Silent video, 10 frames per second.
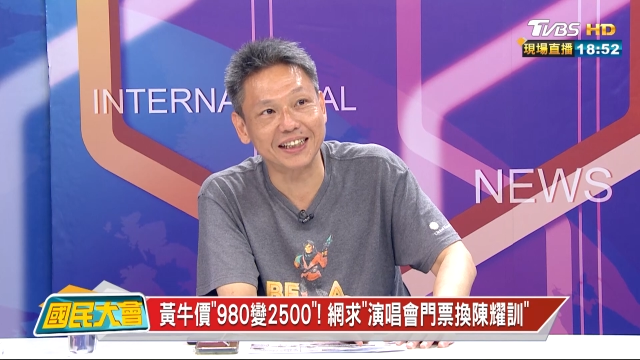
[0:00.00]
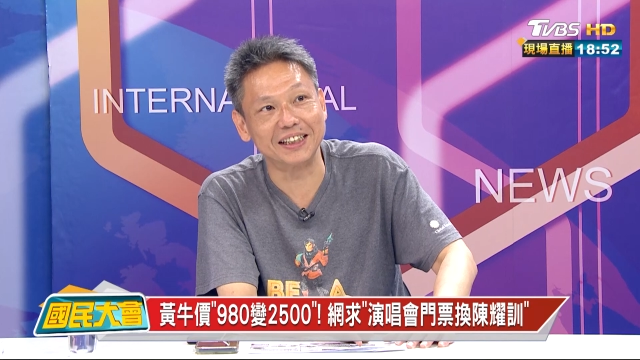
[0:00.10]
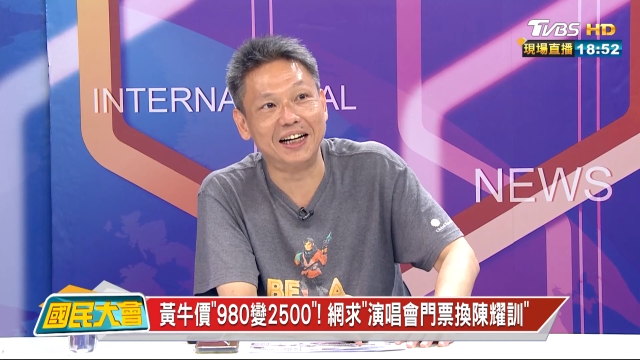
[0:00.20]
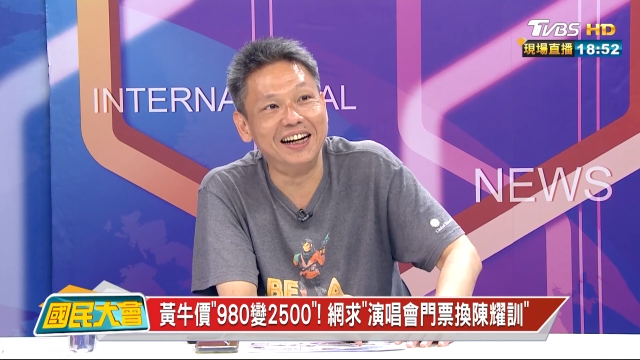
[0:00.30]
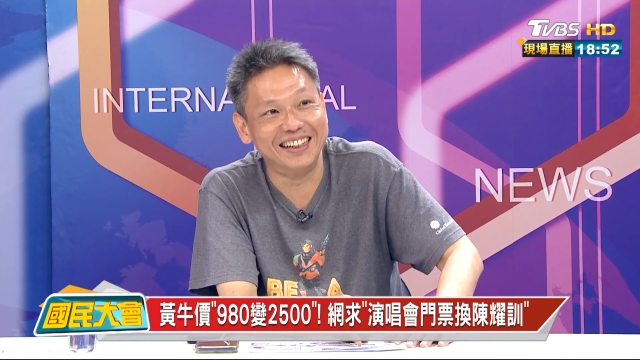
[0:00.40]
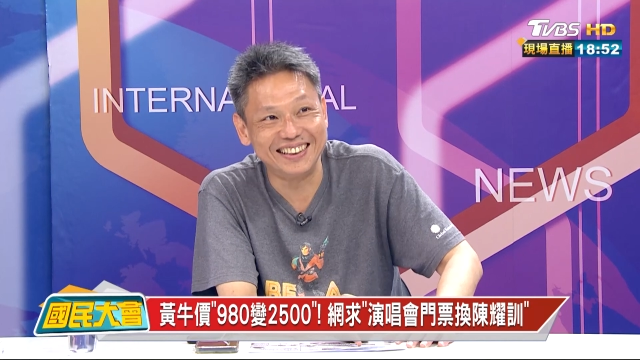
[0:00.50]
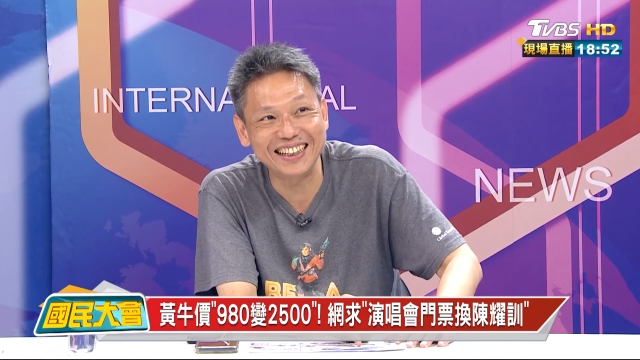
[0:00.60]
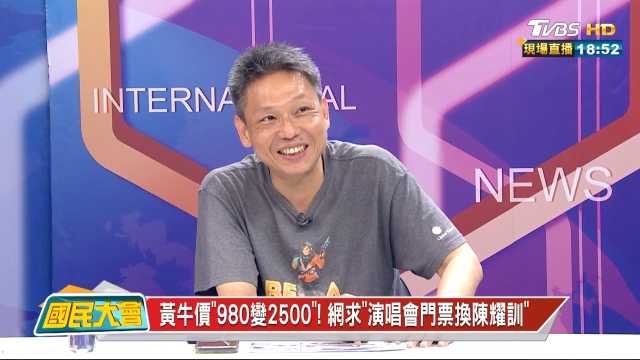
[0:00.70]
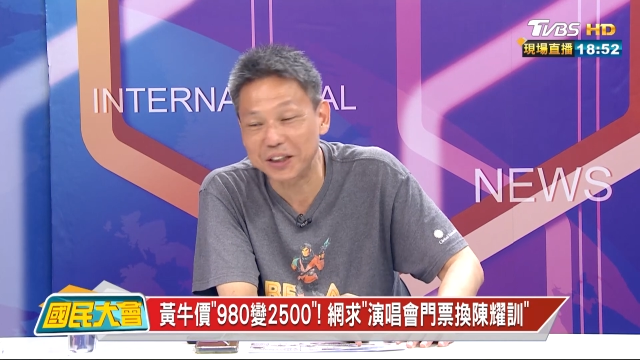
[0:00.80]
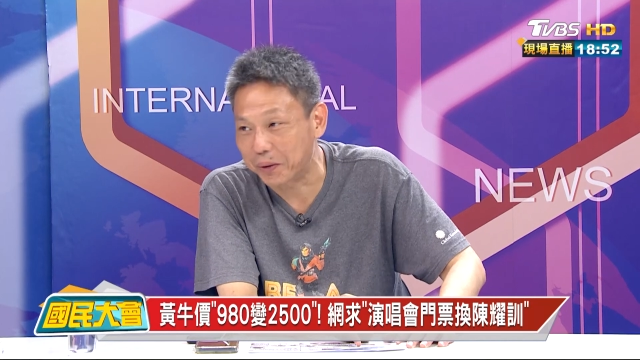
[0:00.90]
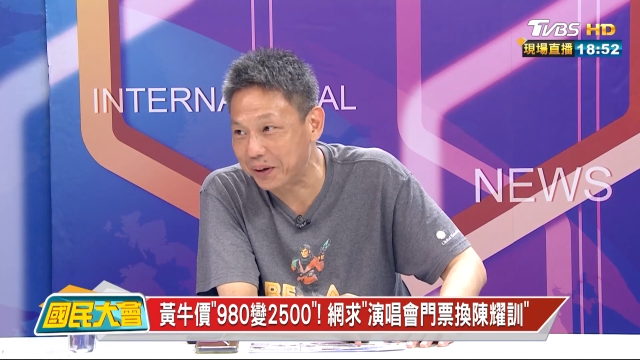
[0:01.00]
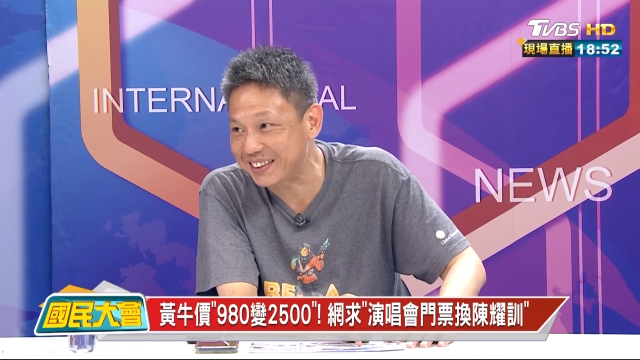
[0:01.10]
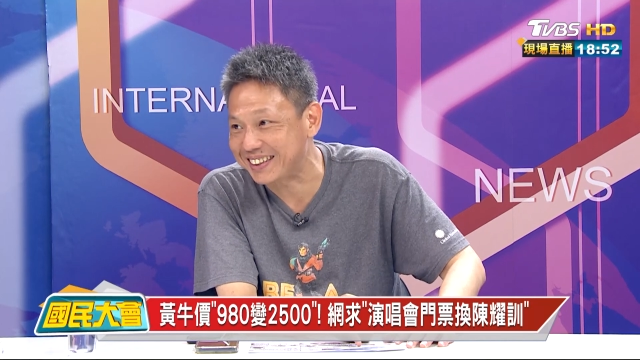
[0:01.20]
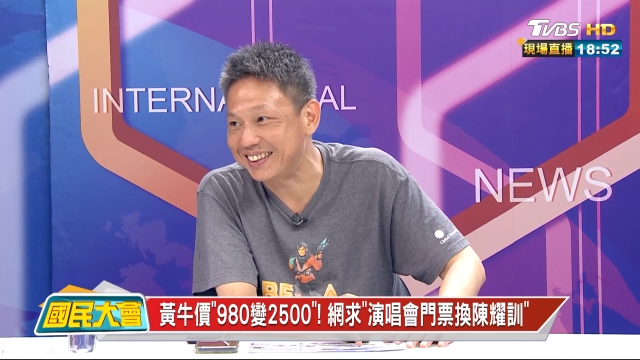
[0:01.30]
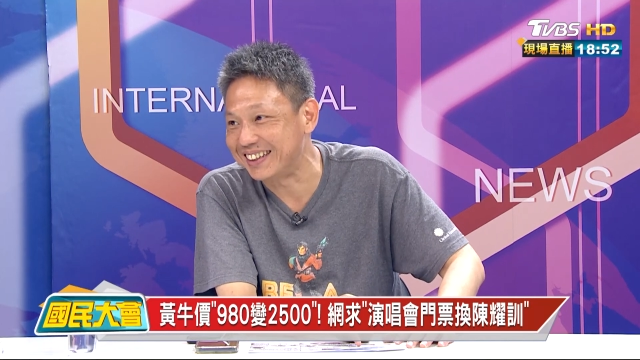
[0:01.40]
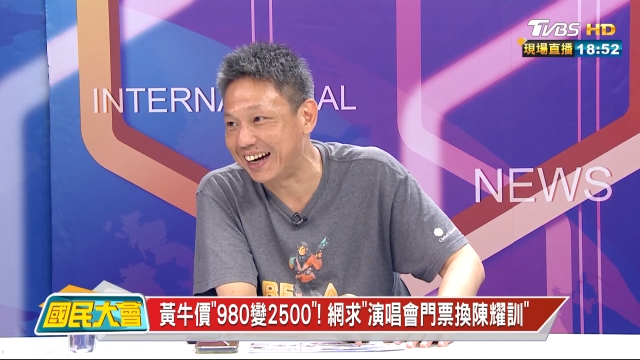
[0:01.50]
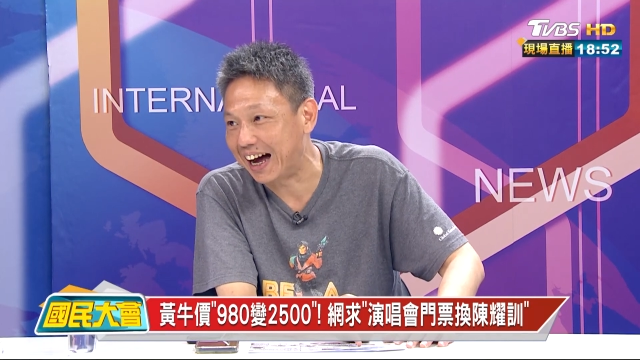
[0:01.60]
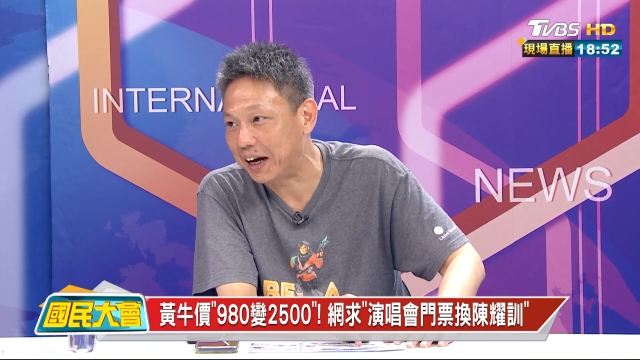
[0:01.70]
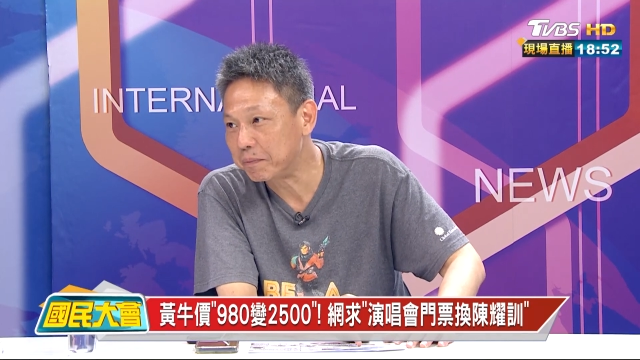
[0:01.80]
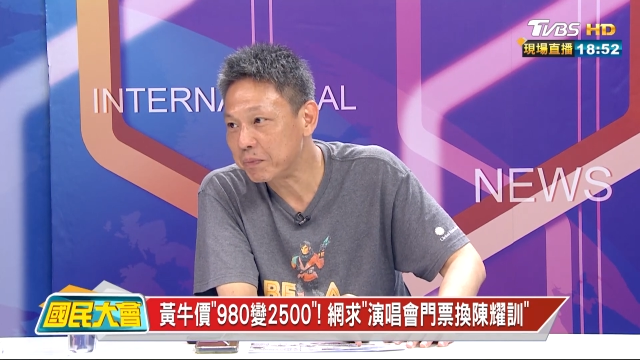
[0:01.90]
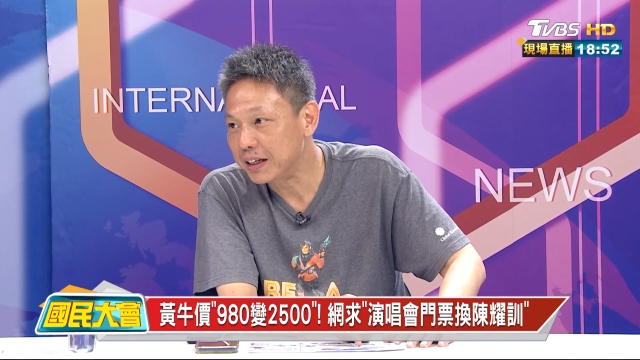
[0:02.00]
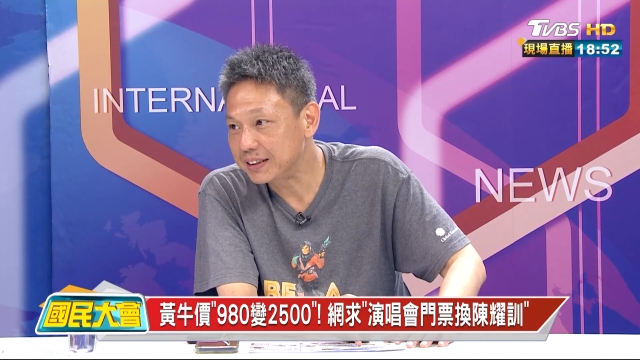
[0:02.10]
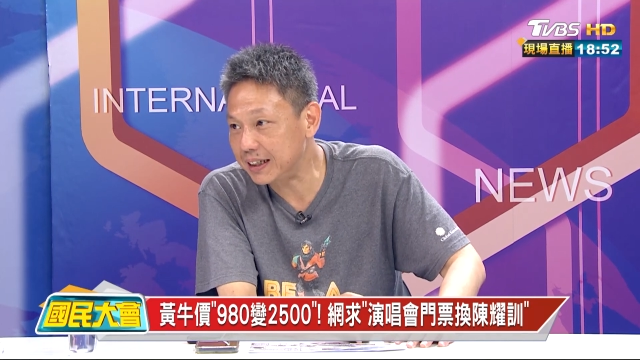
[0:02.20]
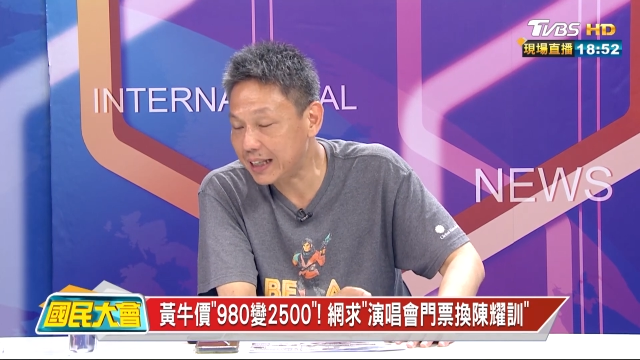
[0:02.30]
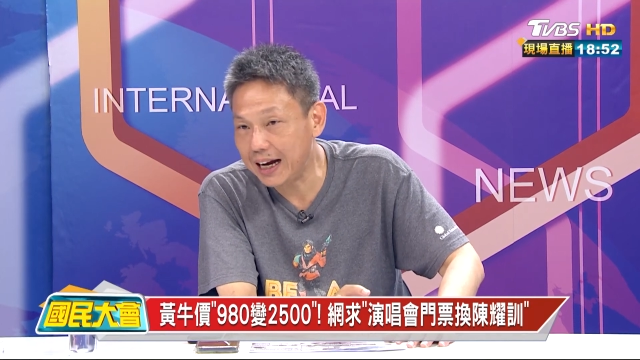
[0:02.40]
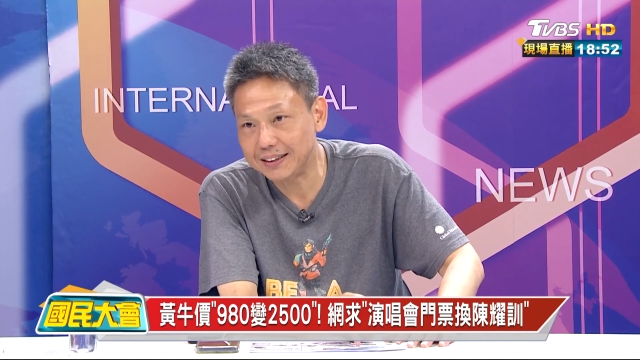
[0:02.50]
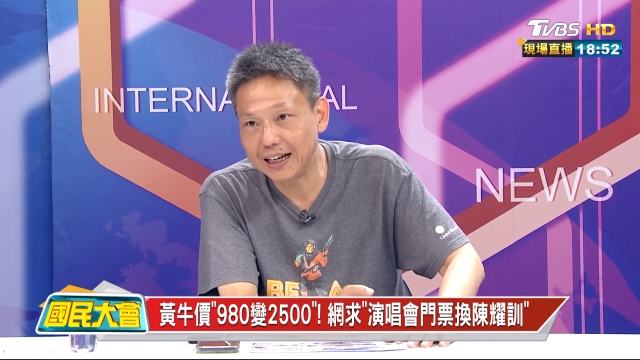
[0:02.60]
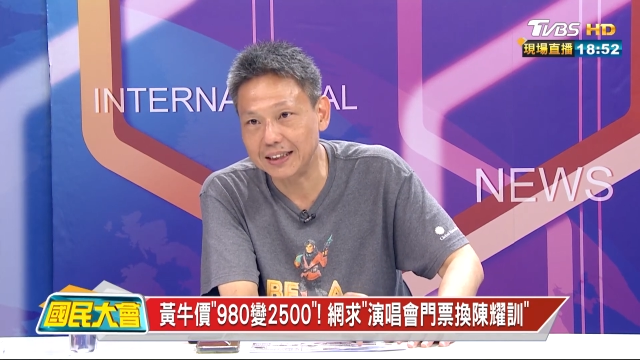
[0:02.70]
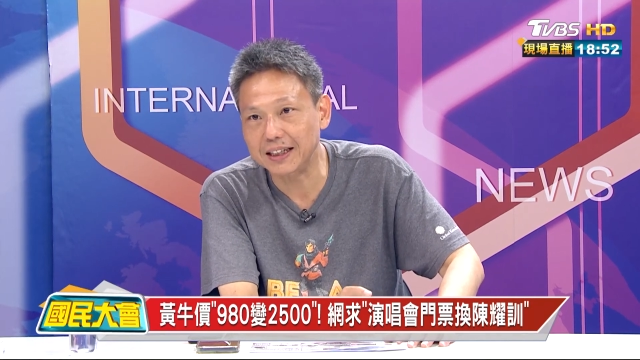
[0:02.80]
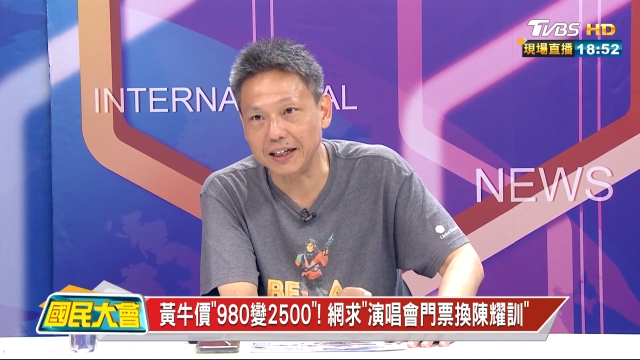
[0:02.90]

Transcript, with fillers: 这个肯定是有问题的啦。这他他